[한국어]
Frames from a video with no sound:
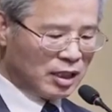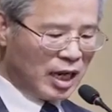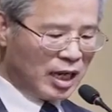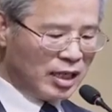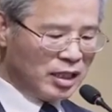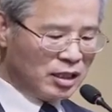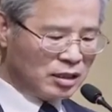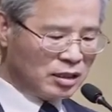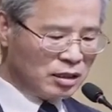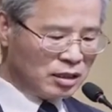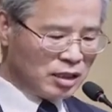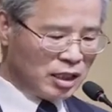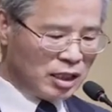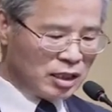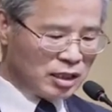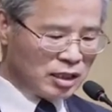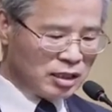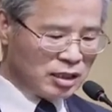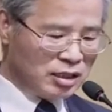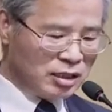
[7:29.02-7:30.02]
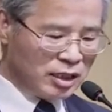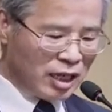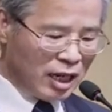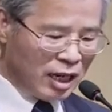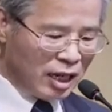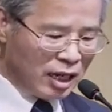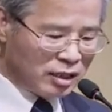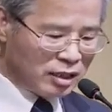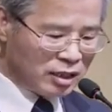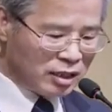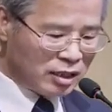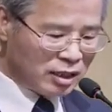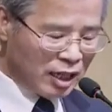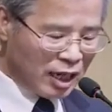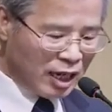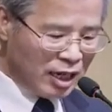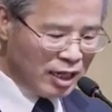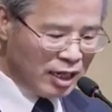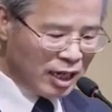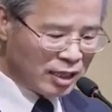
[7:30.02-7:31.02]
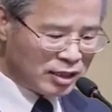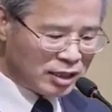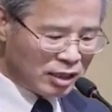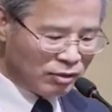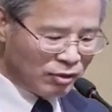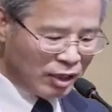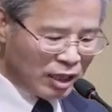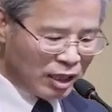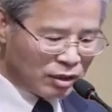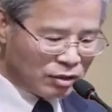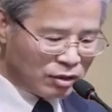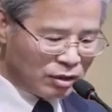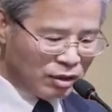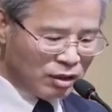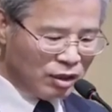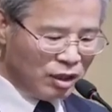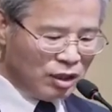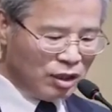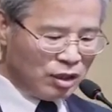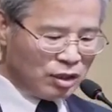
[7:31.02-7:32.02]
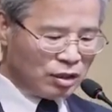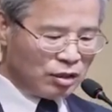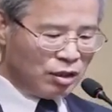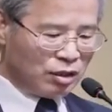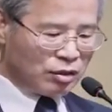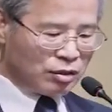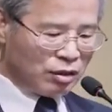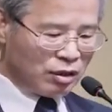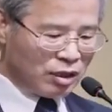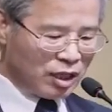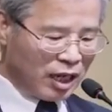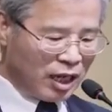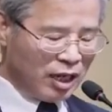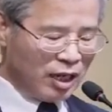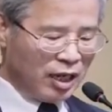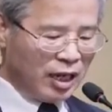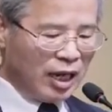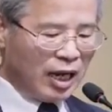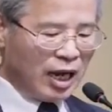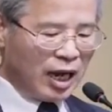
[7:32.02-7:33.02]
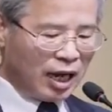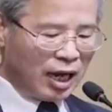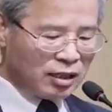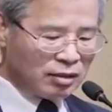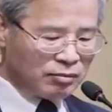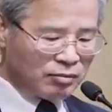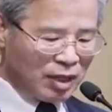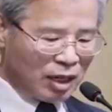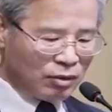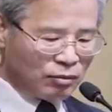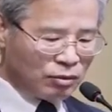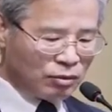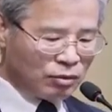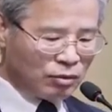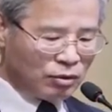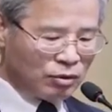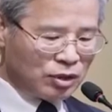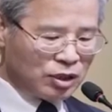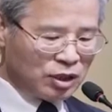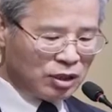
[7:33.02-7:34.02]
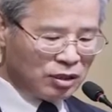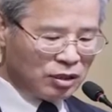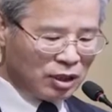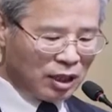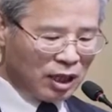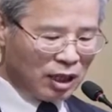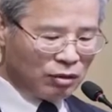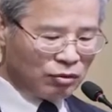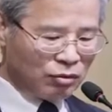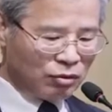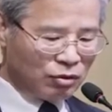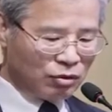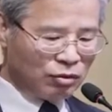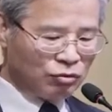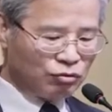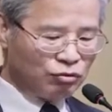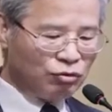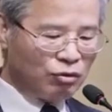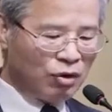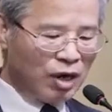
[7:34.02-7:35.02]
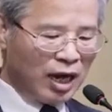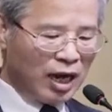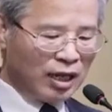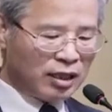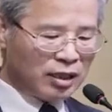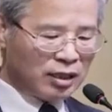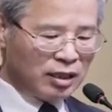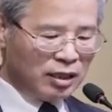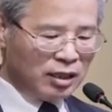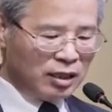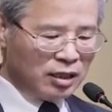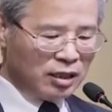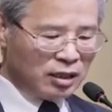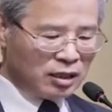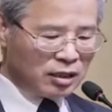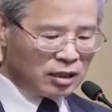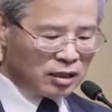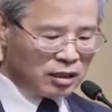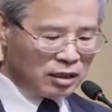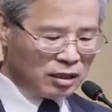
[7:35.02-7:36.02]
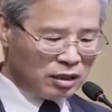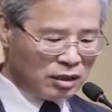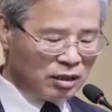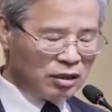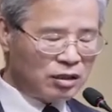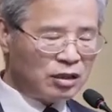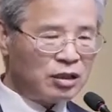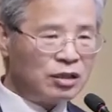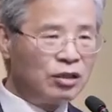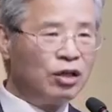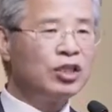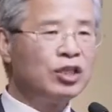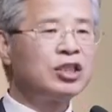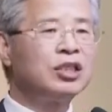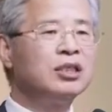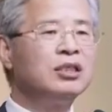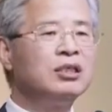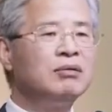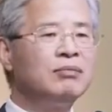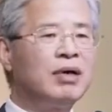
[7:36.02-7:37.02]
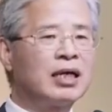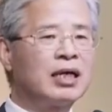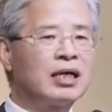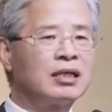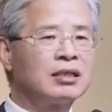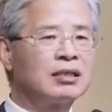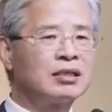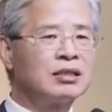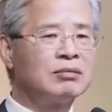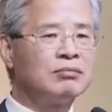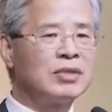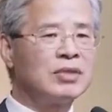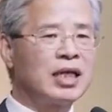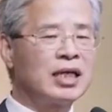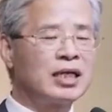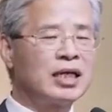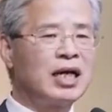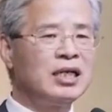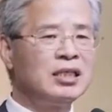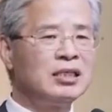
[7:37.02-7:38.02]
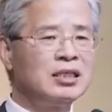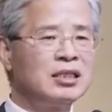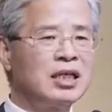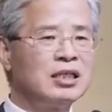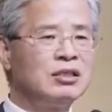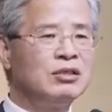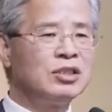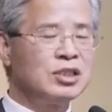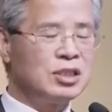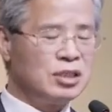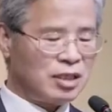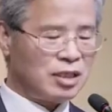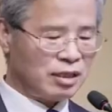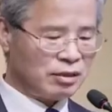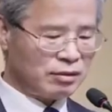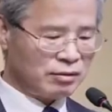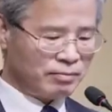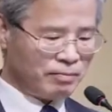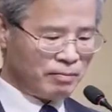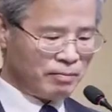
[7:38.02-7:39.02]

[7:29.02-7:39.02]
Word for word: 카리스 이 은혜는 헬라 신화에서 여성의 아름답고 친절하고 우아한 그런 여신을 말하는 것입니다. 카리스가 여신이에요.